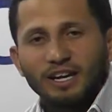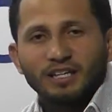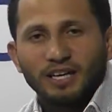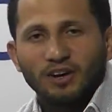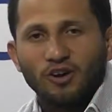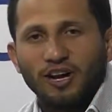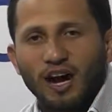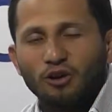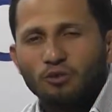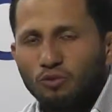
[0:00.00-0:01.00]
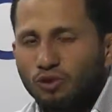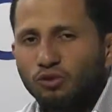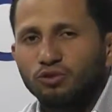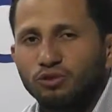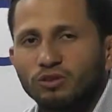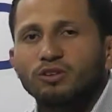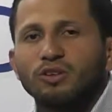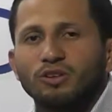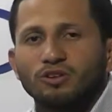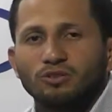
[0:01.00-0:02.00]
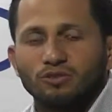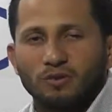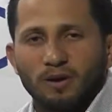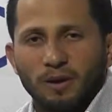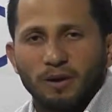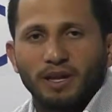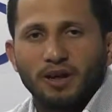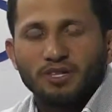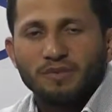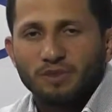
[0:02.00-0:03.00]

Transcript: creo que es algo muy justo, ¿no? Nosotros hemos respetado siempre